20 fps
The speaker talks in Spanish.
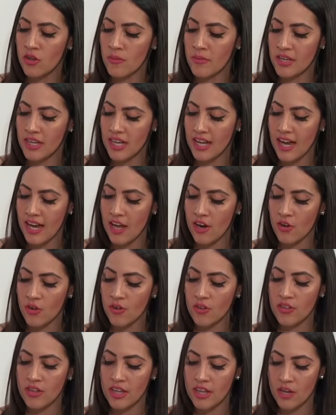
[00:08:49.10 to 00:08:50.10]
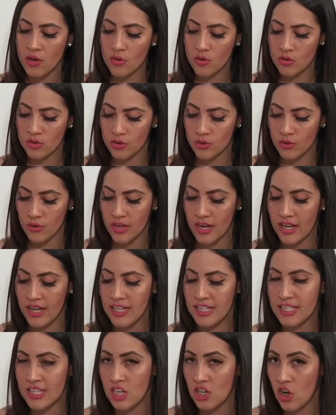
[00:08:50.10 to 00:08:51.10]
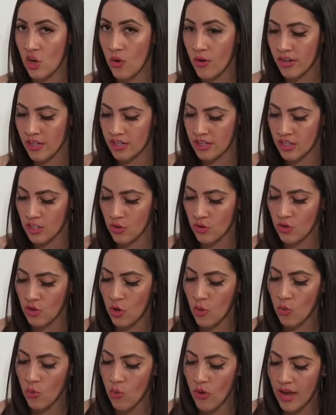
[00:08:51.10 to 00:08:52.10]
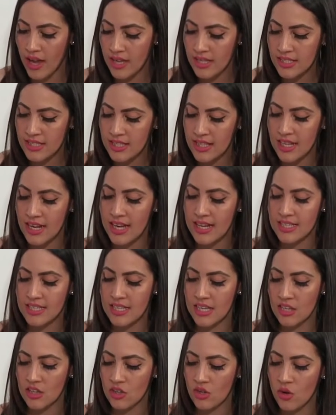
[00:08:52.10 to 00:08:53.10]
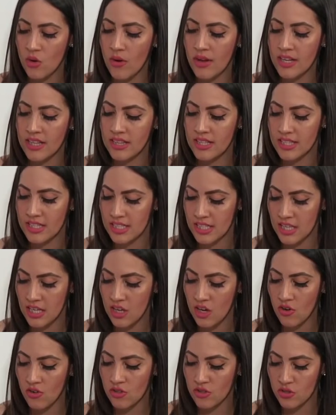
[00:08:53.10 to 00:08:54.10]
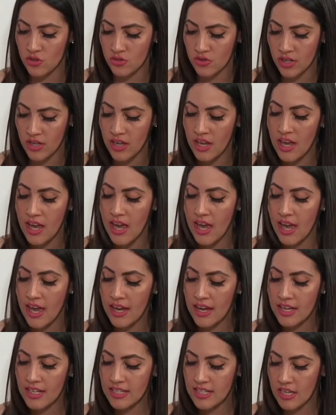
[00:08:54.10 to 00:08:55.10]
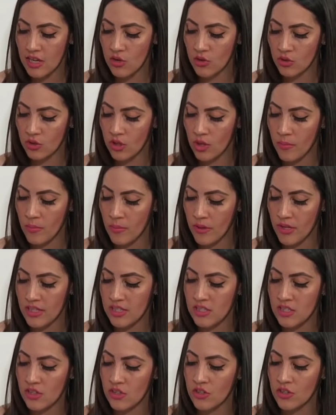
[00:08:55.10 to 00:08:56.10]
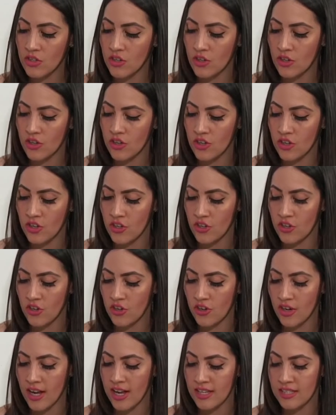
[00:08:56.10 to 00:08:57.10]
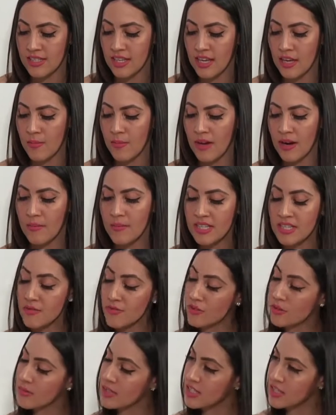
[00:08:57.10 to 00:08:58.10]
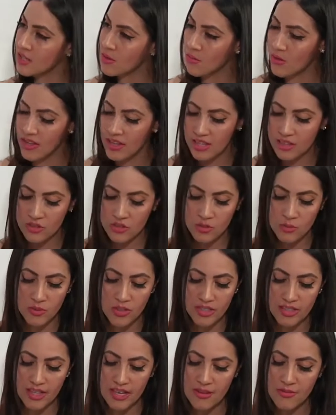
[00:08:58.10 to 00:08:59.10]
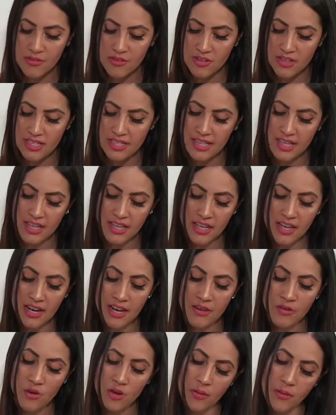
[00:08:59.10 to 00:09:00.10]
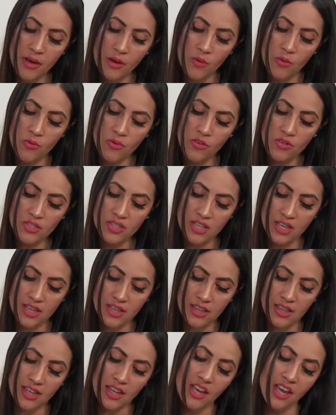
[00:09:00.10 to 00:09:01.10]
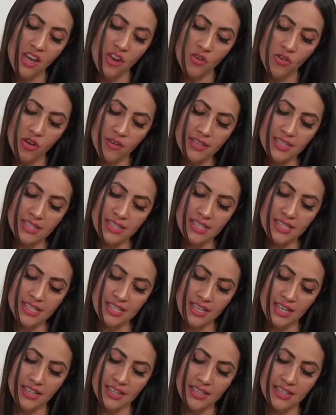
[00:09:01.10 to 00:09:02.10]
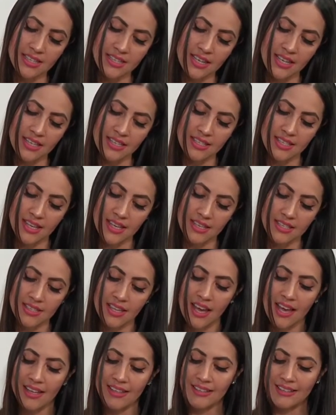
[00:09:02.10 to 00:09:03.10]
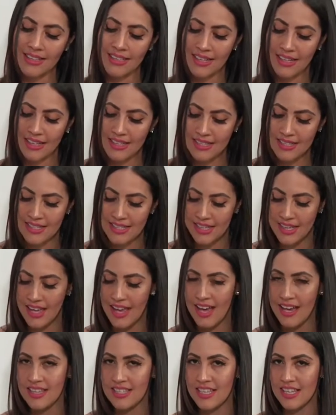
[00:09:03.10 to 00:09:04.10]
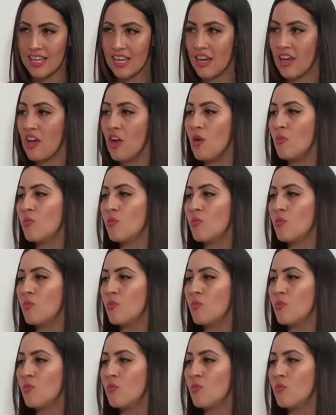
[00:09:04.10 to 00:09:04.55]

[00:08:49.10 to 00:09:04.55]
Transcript: Dominicano de Cultura, en el 541 West de la 145 Street, en el segundo piso, New York, New York. Así que para más información voy a dar tu número de teléfono que está aquí, el 917 937 66 13. Así que